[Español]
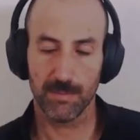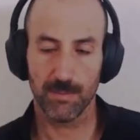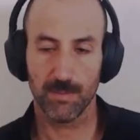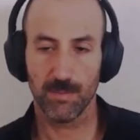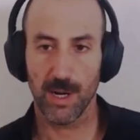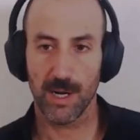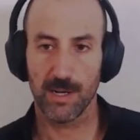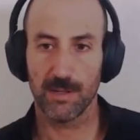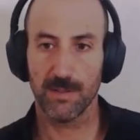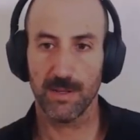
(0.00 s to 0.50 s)

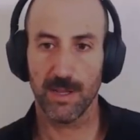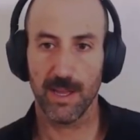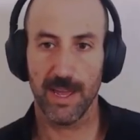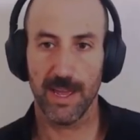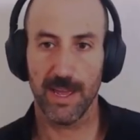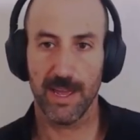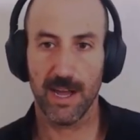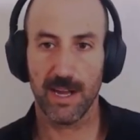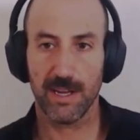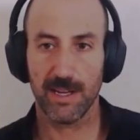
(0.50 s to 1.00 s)
Bueno,
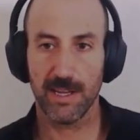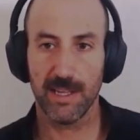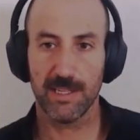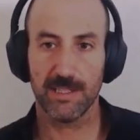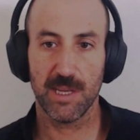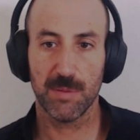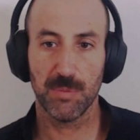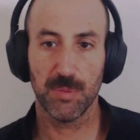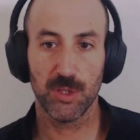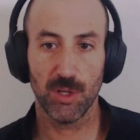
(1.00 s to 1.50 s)
eh, aquí
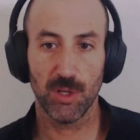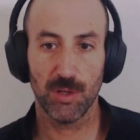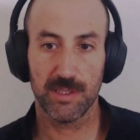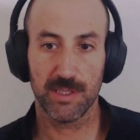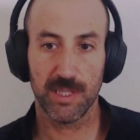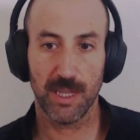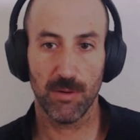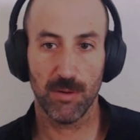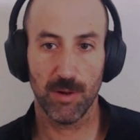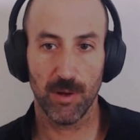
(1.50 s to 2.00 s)
desde el punto de
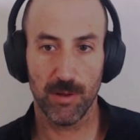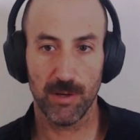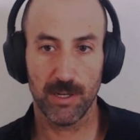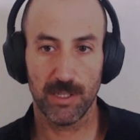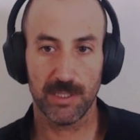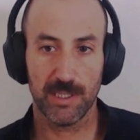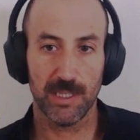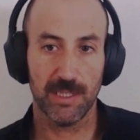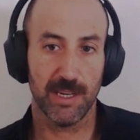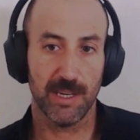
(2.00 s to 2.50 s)
vista de
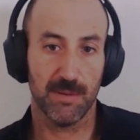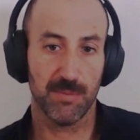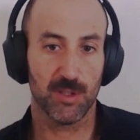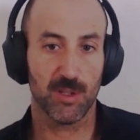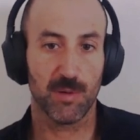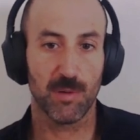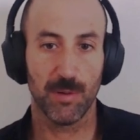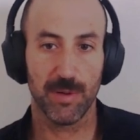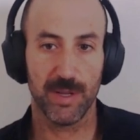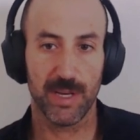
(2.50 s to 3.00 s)
AWS tenemos,
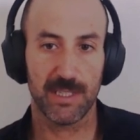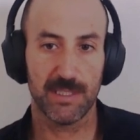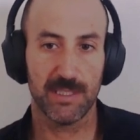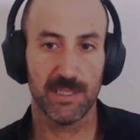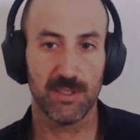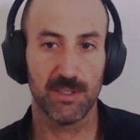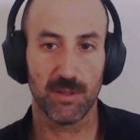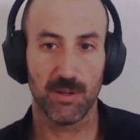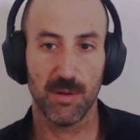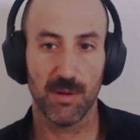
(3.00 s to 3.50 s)
como bien has
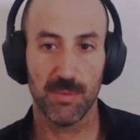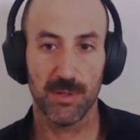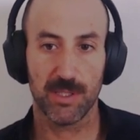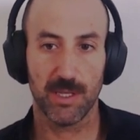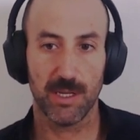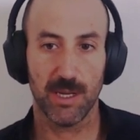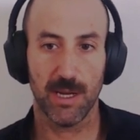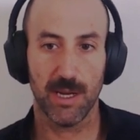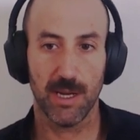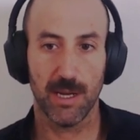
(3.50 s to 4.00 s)
dicho, Pues
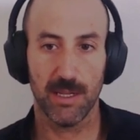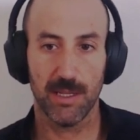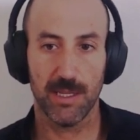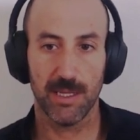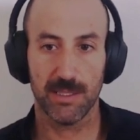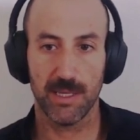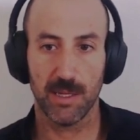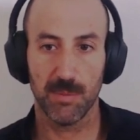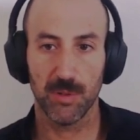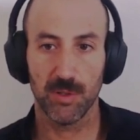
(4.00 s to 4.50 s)

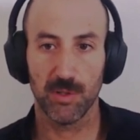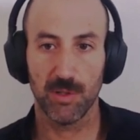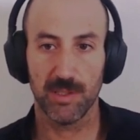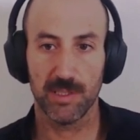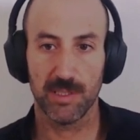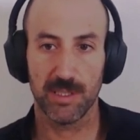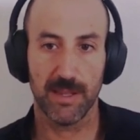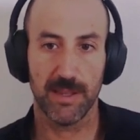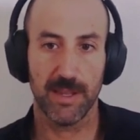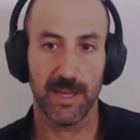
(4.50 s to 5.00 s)
desde el punto de
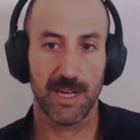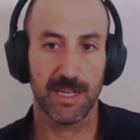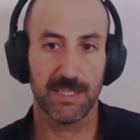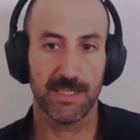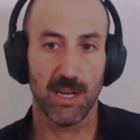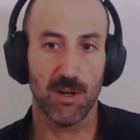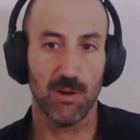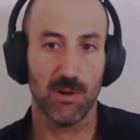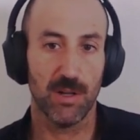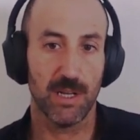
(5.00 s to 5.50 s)
vista de
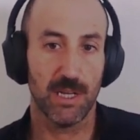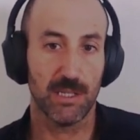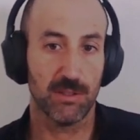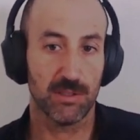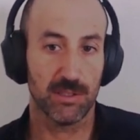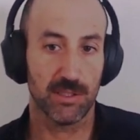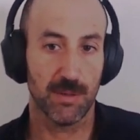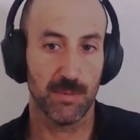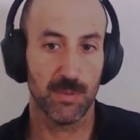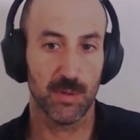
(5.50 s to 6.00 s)
catálogo de
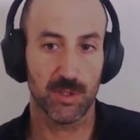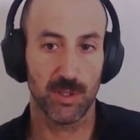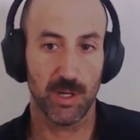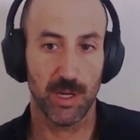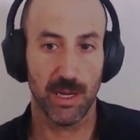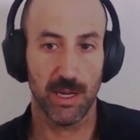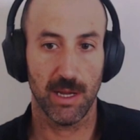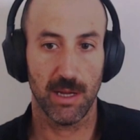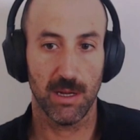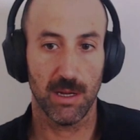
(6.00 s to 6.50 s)
datos tenemos
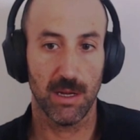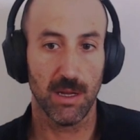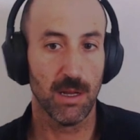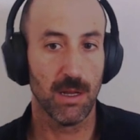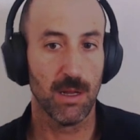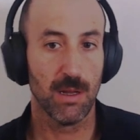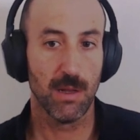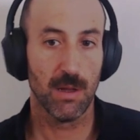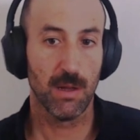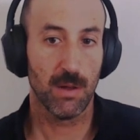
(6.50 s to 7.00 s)
eh,
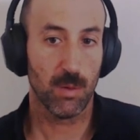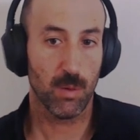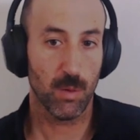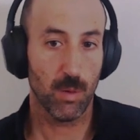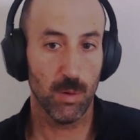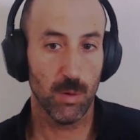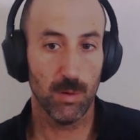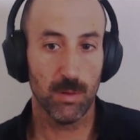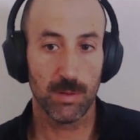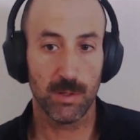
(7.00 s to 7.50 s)

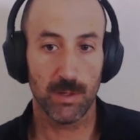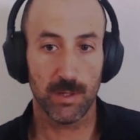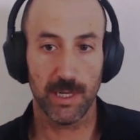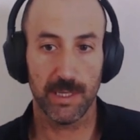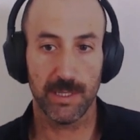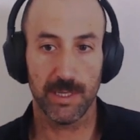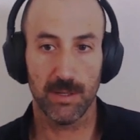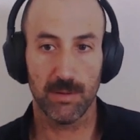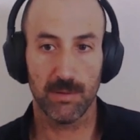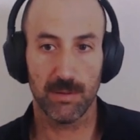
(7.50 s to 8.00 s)
Glue, Que
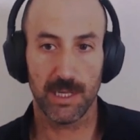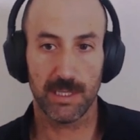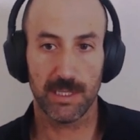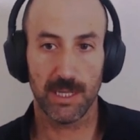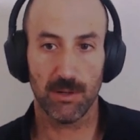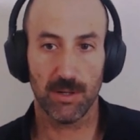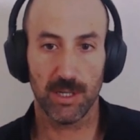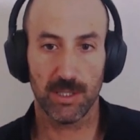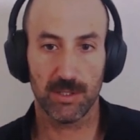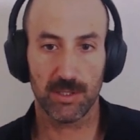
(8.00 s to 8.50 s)
tiene un
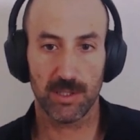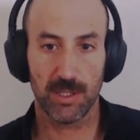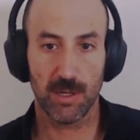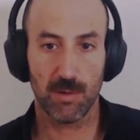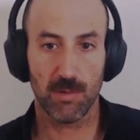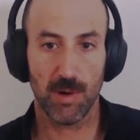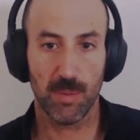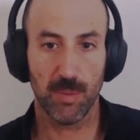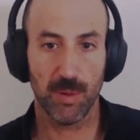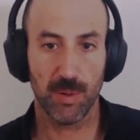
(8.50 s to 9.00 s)
catálogo de datos en el
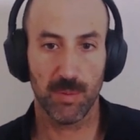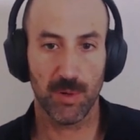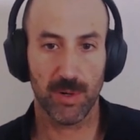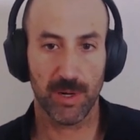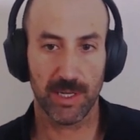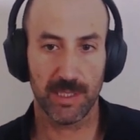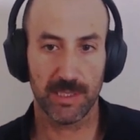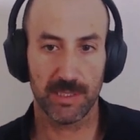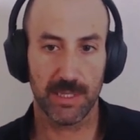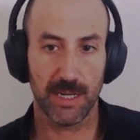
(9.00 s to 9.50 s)
cual podemos
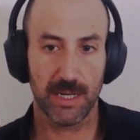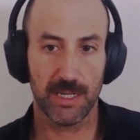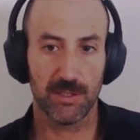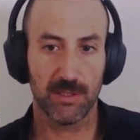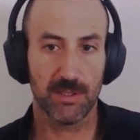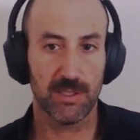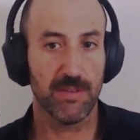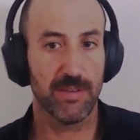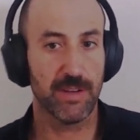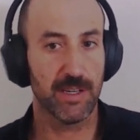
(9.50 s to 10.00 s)
registrar
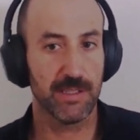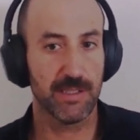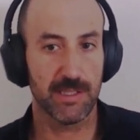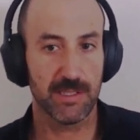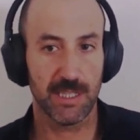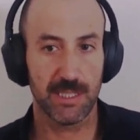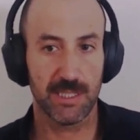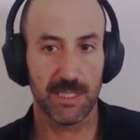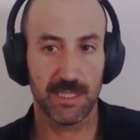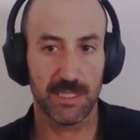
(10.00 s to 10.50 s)
esos diferentes
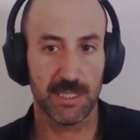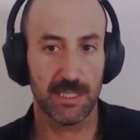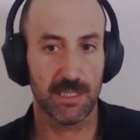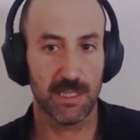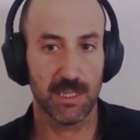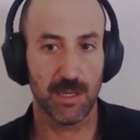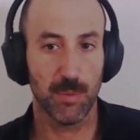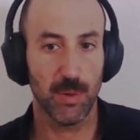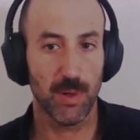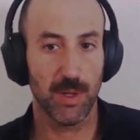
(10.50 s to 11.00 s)
datasets
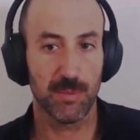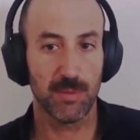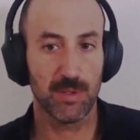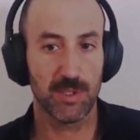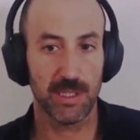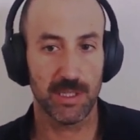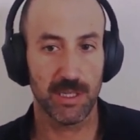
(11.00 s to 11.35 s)
que podamos